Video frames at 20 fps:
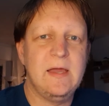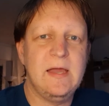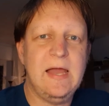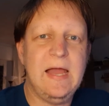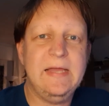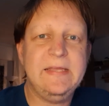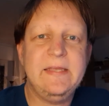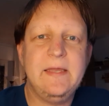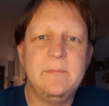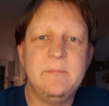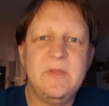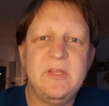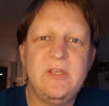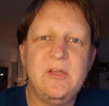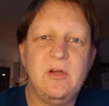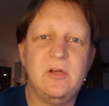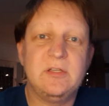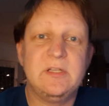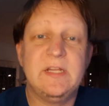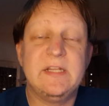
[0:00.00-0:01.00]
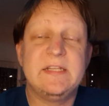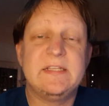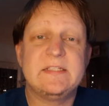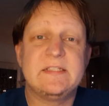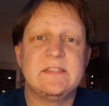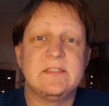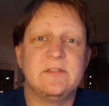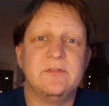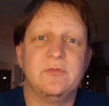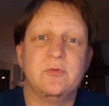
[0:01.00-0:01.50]
I am the Jochen und
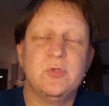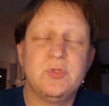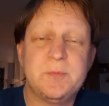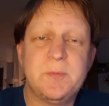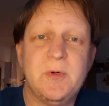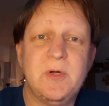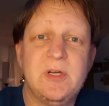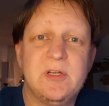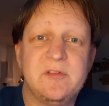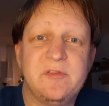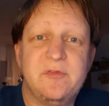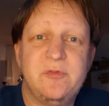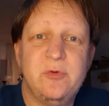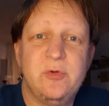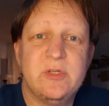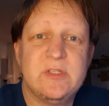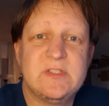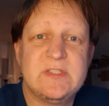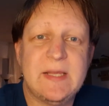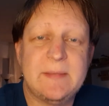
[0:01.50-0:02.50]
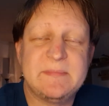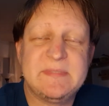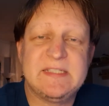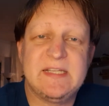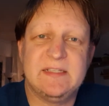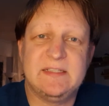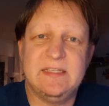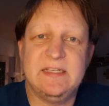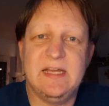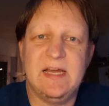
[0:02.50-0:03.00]
this is the Frühsport für
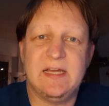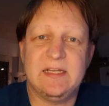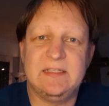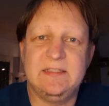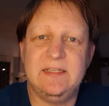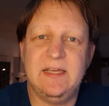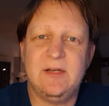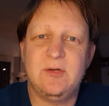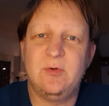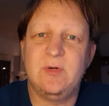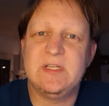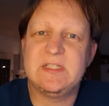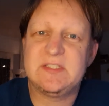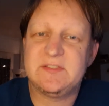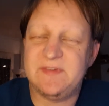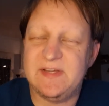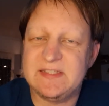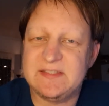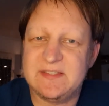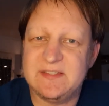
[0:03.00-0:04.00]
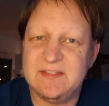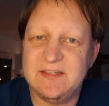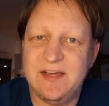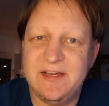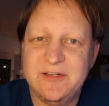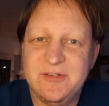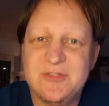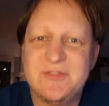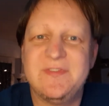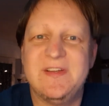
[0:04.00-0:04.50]
Samstag, den 8. Januar
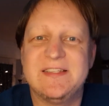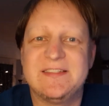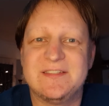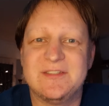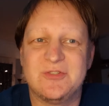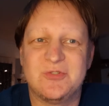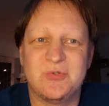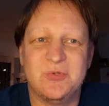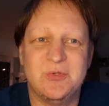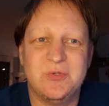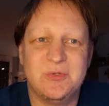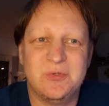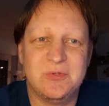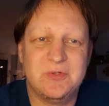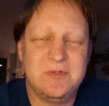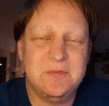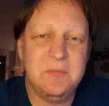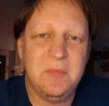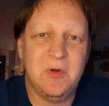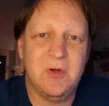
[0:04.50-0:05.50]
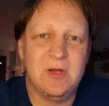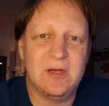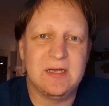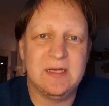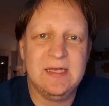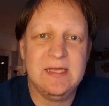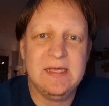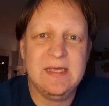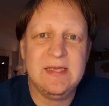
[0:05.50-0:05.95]
2021. Schönen guten Morgen.